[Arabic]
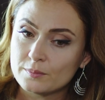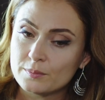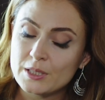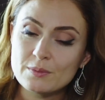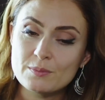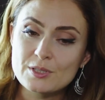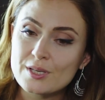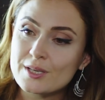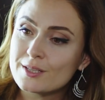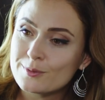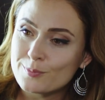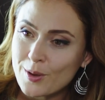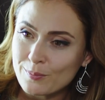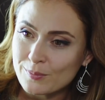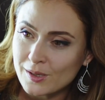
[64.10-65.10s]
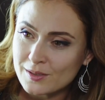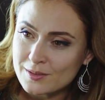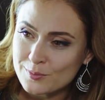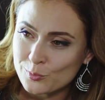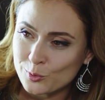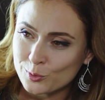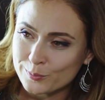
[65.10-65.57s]
بس أنا لازم روح على
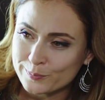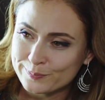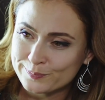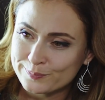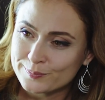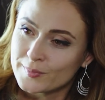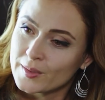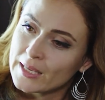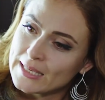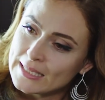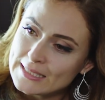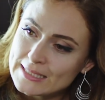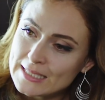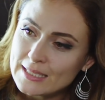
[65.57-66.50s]
الشغل اليوم فينا